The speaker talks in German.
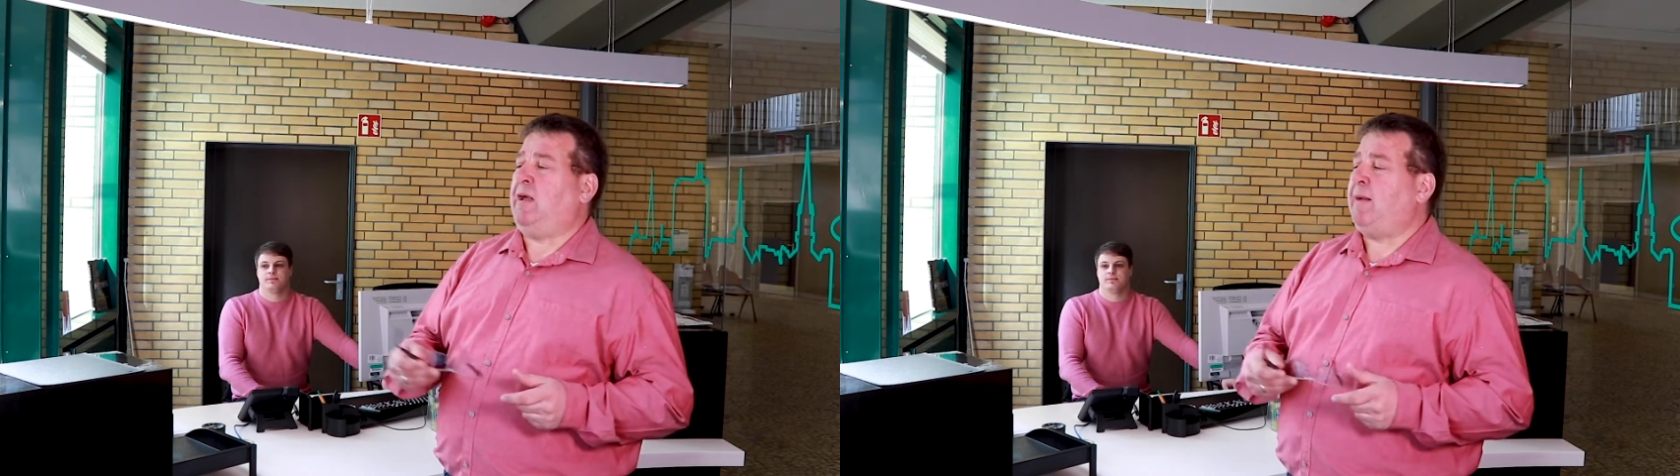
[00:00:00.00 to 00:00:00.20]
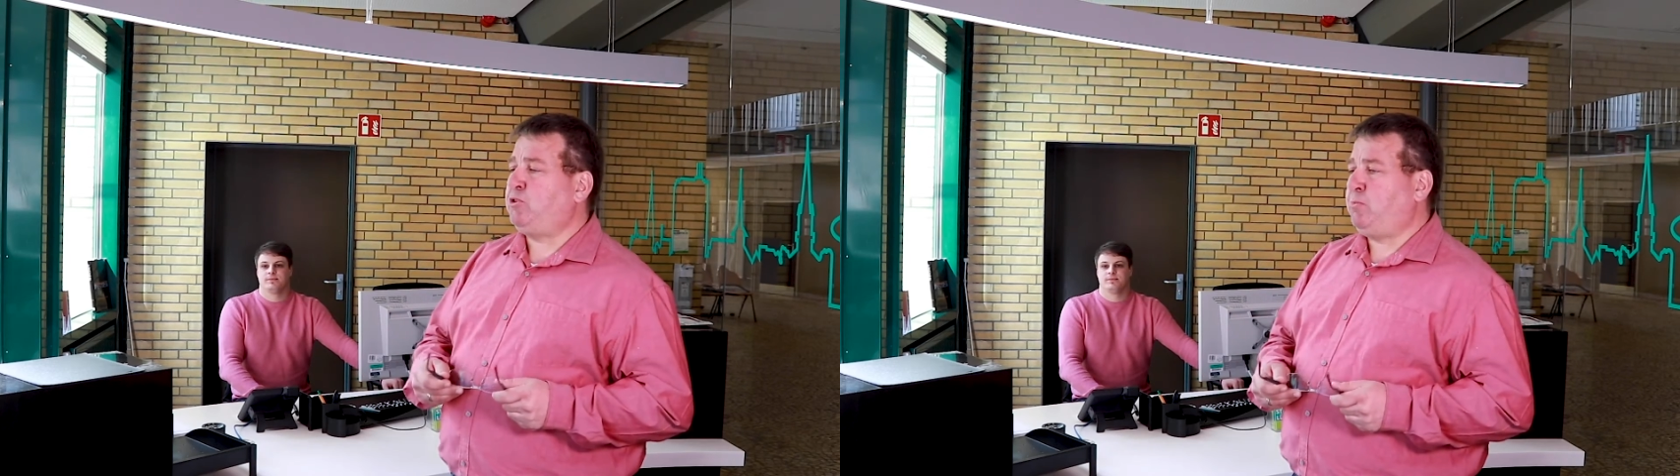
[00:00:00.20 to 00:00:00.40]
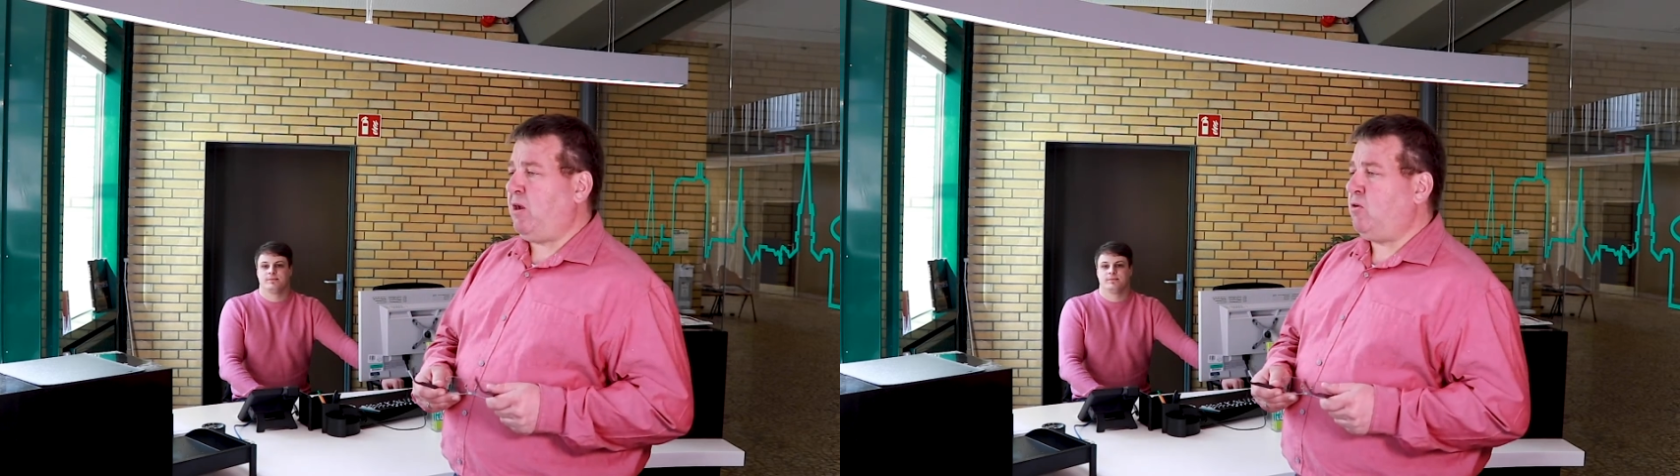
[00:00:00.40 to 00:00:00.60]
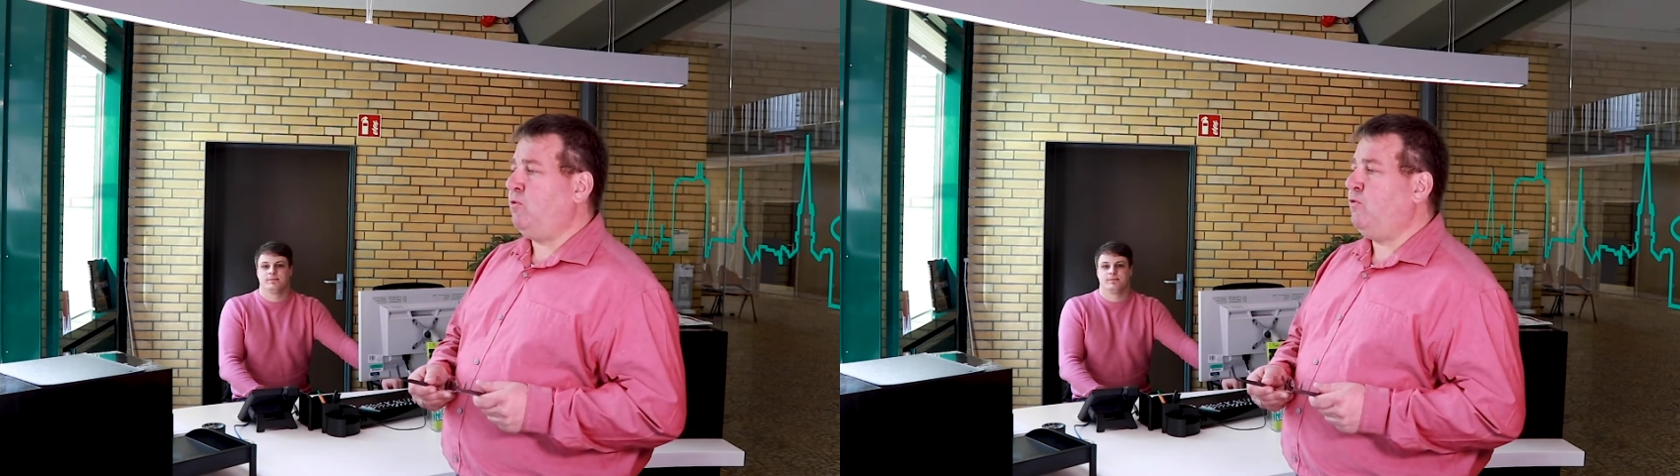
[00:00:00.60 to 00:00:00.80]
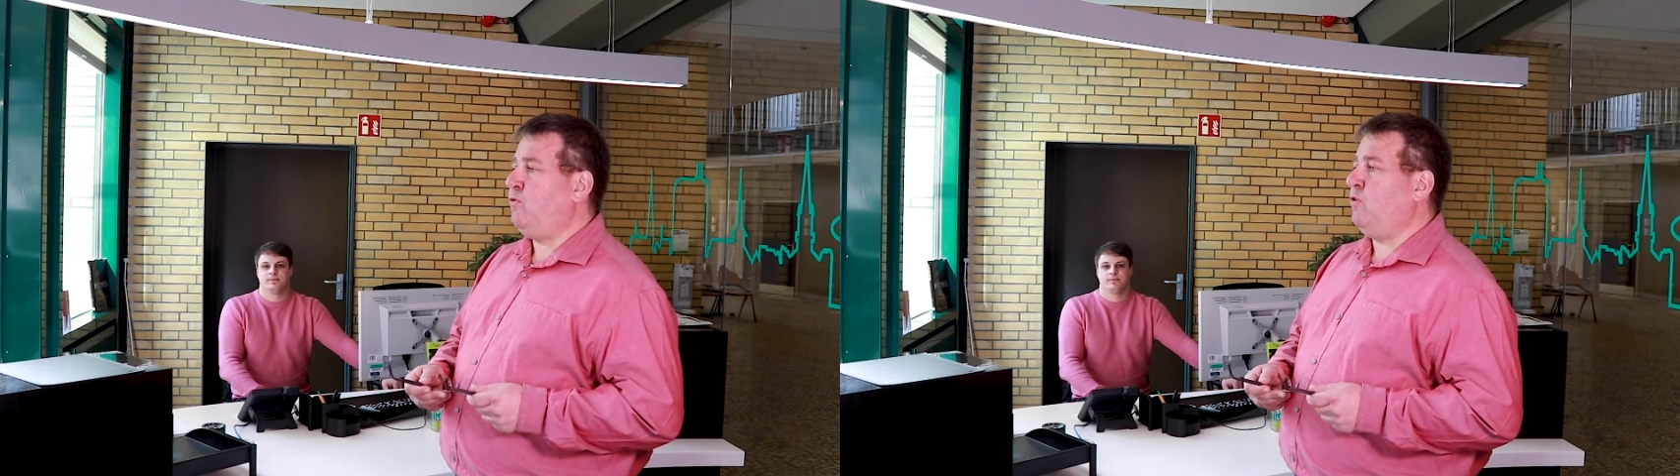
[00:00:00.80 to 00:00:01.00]

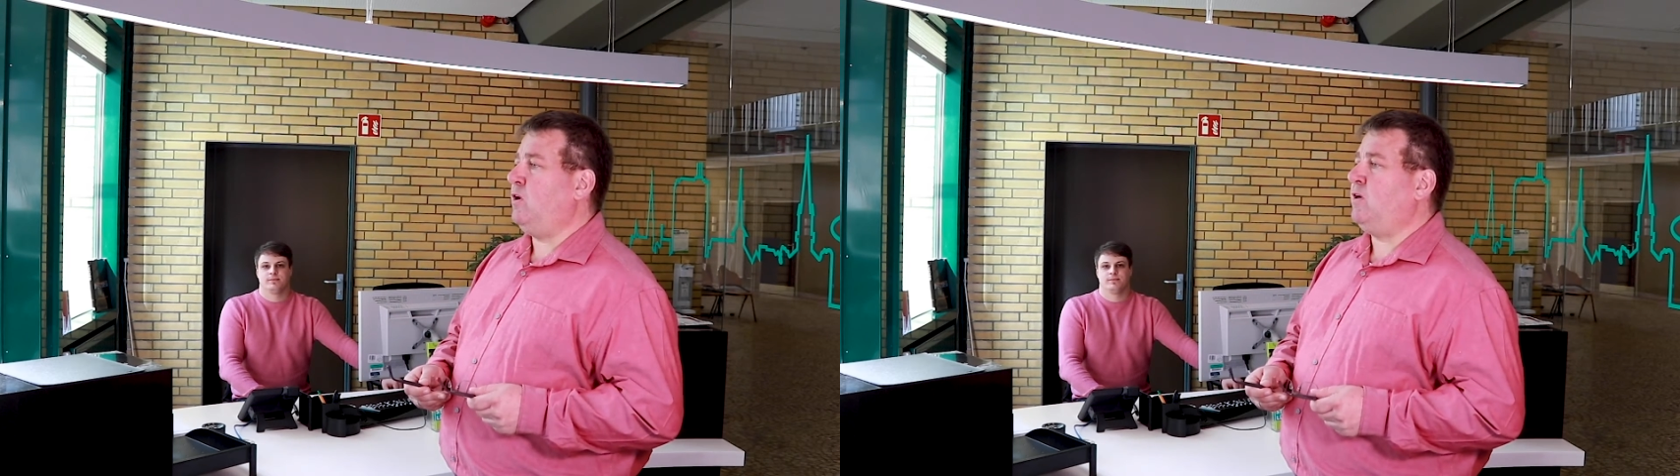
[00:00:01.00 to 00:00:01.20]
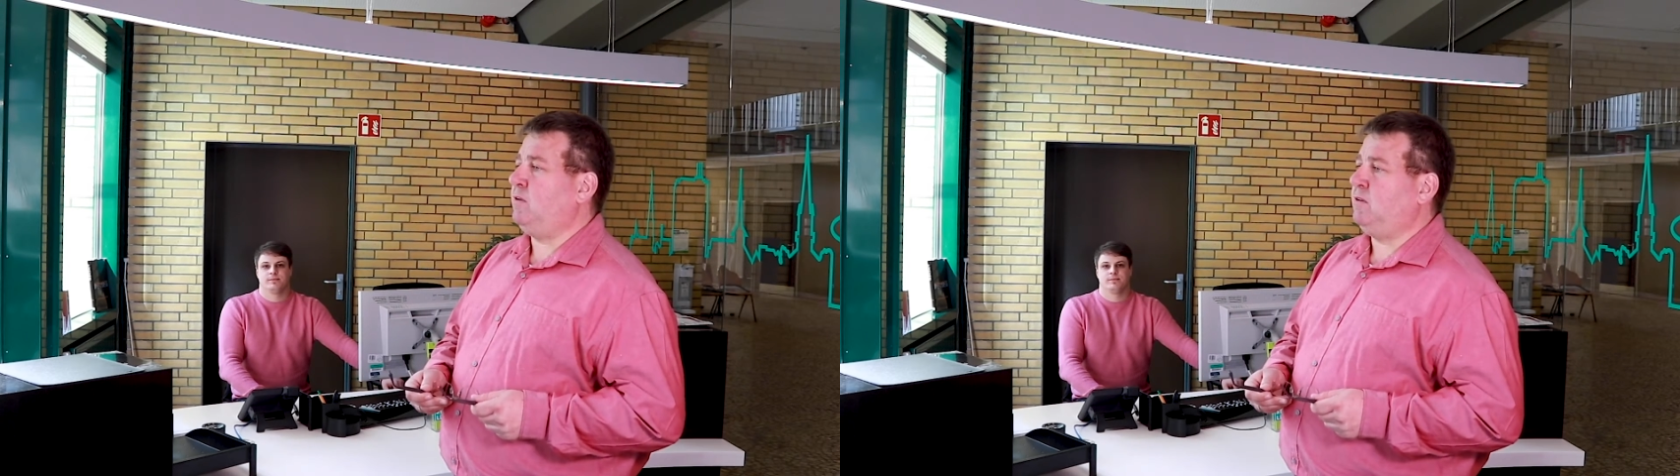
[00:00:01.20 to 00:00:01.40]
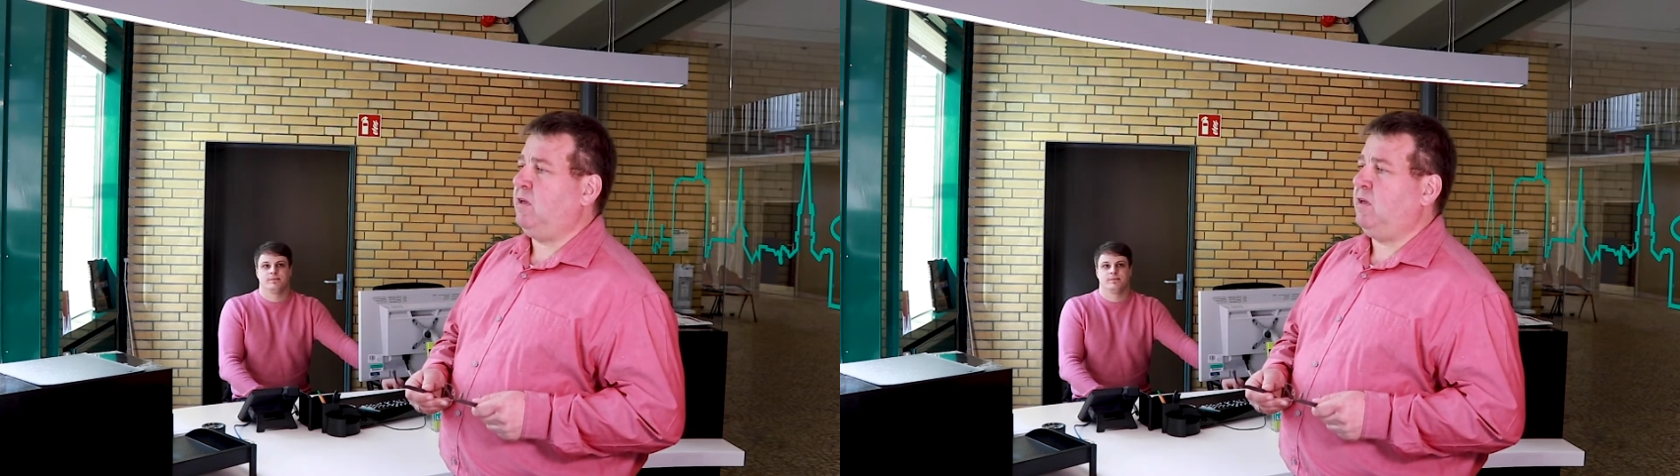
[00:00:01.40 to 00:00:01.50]
Absperrung vor,